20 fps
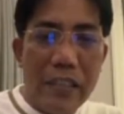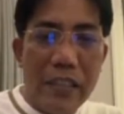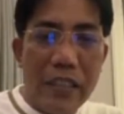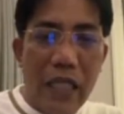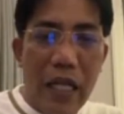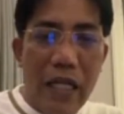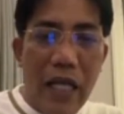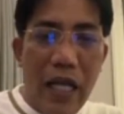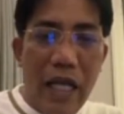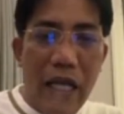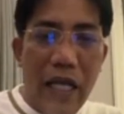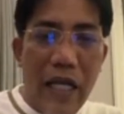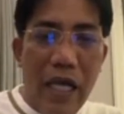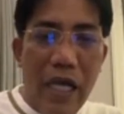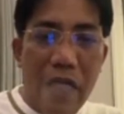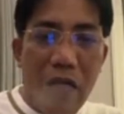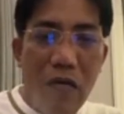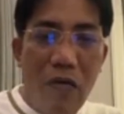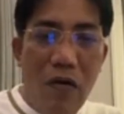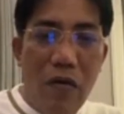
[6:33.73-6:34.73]
Sunny
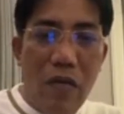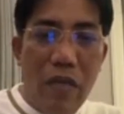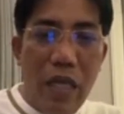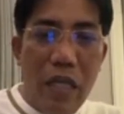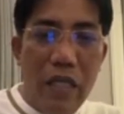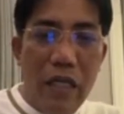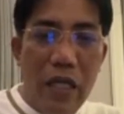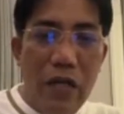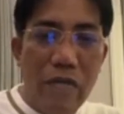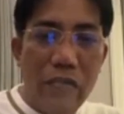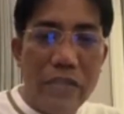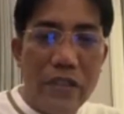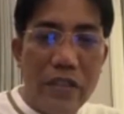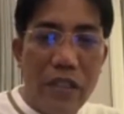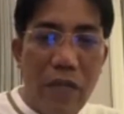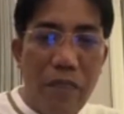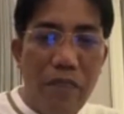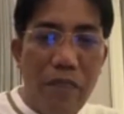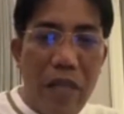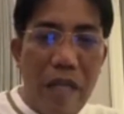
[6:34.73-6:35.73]
Aguilar, okay na yung
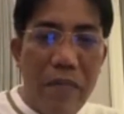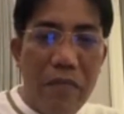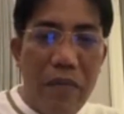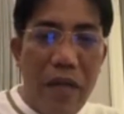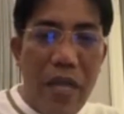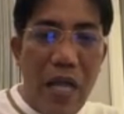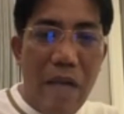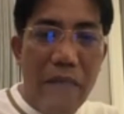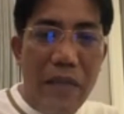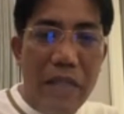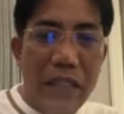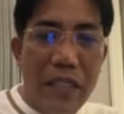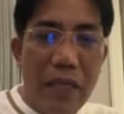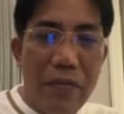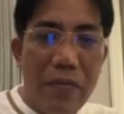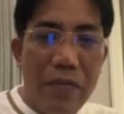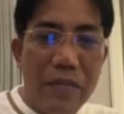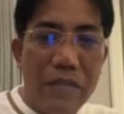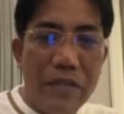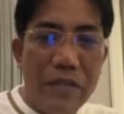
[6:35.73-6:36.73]
simpleng mayaman
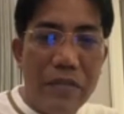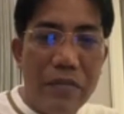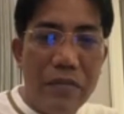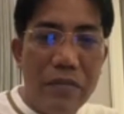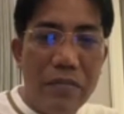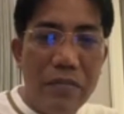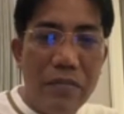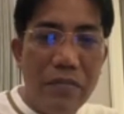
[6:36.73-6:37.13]
ka, boss.